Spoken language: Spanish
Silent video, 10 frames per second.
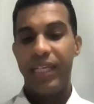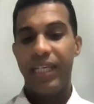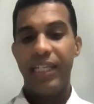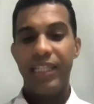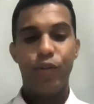
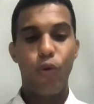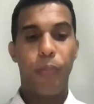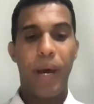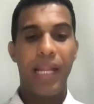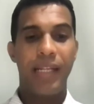que ni su,
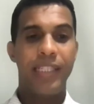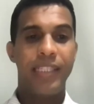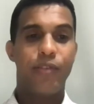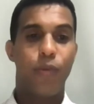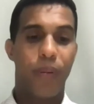ni
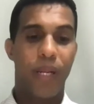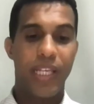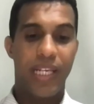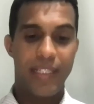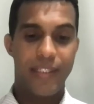su
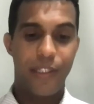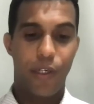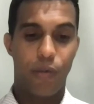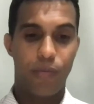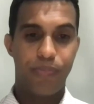
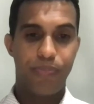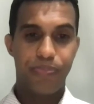predicación,